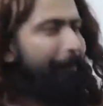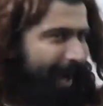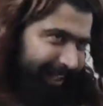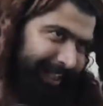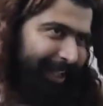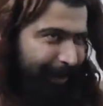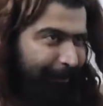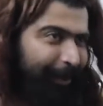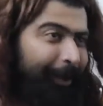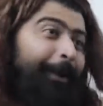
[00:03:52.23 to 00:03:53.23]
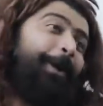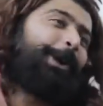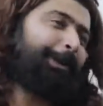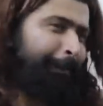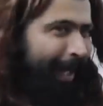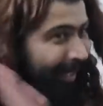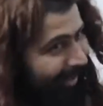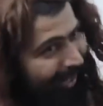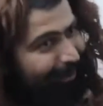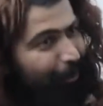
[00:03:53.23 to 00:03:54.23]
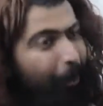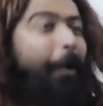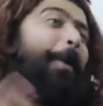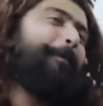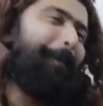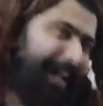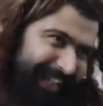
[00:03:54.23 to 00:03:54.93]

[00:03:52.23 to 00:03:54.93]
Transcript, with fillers: पानी गरम करो उसमें मैगी डाल दो बन